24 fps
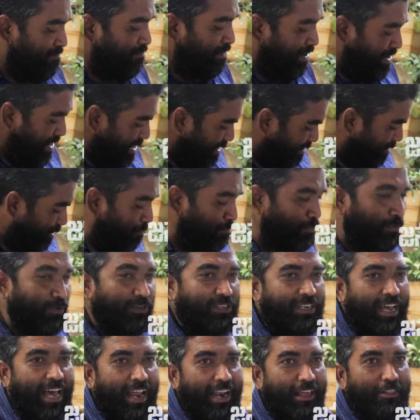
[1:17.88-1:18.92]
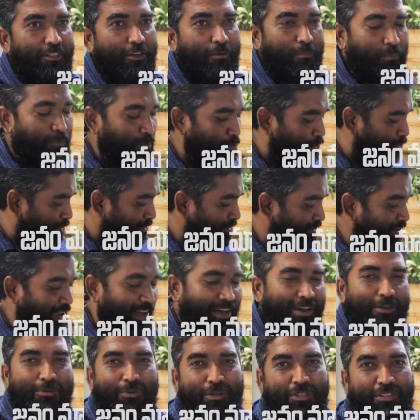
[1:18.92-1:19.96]
మరి అది తప్పు చాలా తప్పు
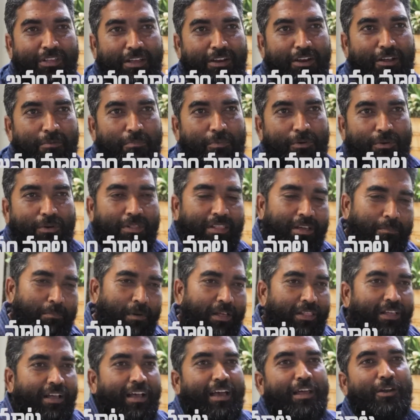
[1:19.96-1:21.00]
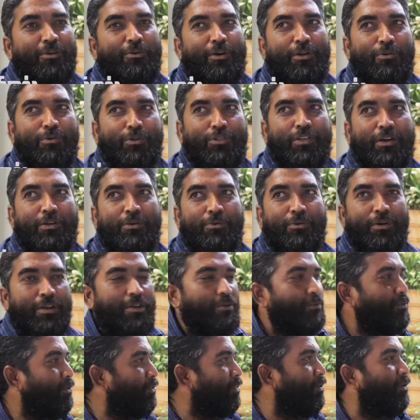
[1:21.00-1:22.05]
జగన్ వద్దన్నప్పుడు పథకాలు కూడా వద్దు
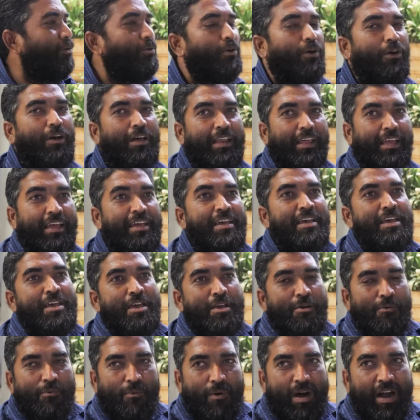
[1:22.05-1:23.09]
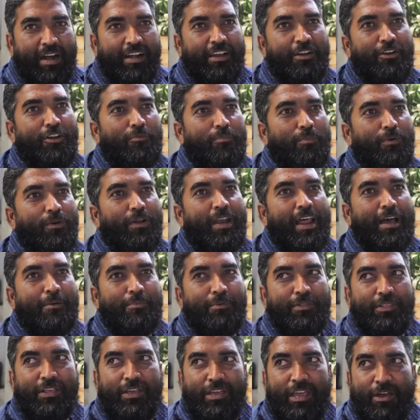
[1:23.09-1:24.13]
అనుకొని వదులుకోవాలి వాడి డబ్బో
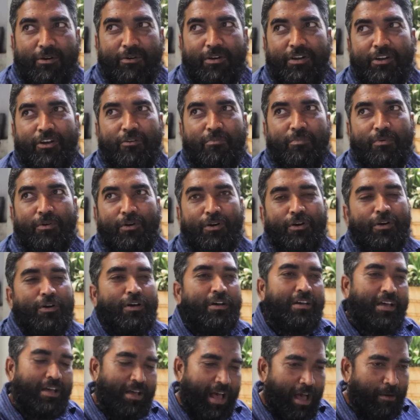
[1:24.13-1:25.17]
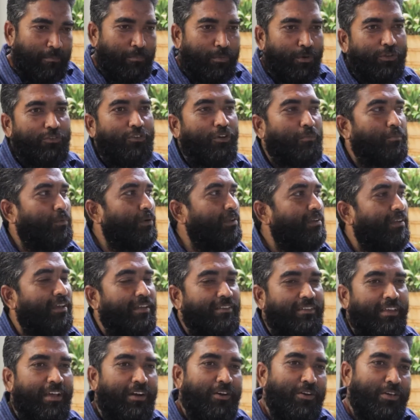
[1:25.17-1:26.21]
లేకపోతే ఎవడి డబ్బో అప్పో సొప్పో
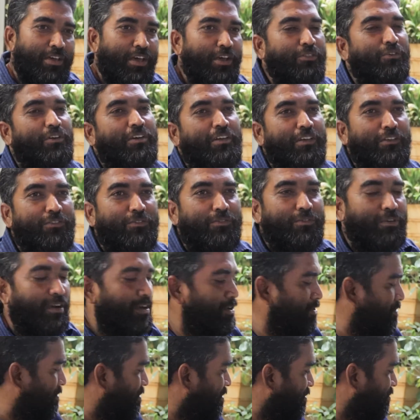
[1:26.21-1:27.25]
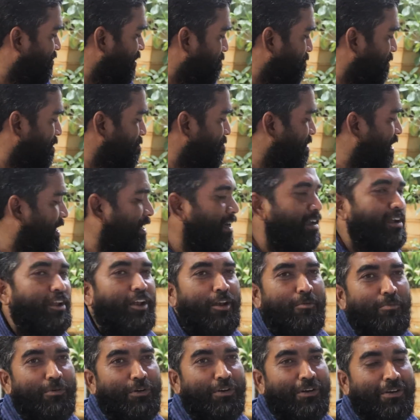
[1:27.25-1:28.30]
చేసాడు ఏదోటి ఇస్తున్నాడు చెప్పిన మాట
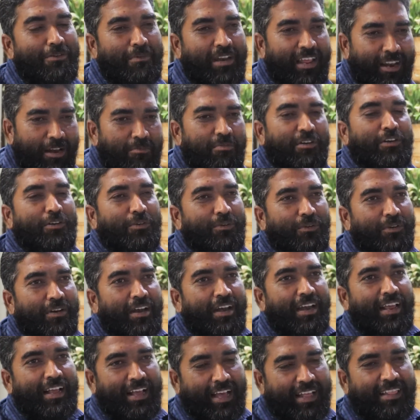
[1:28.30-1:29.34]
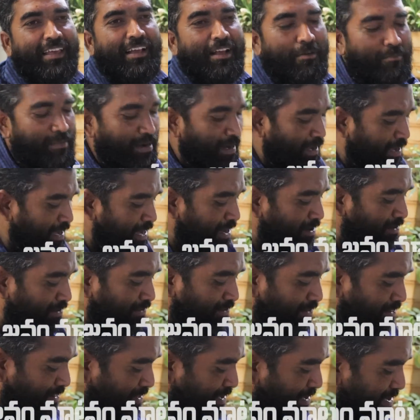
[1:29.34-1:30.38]
నిలుపు నిలబెట్టుకున్నాడు ఇంకా అదేగా మనకు
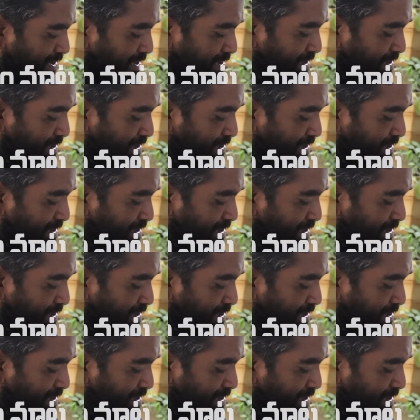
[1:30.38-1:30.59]
కావాల్సింది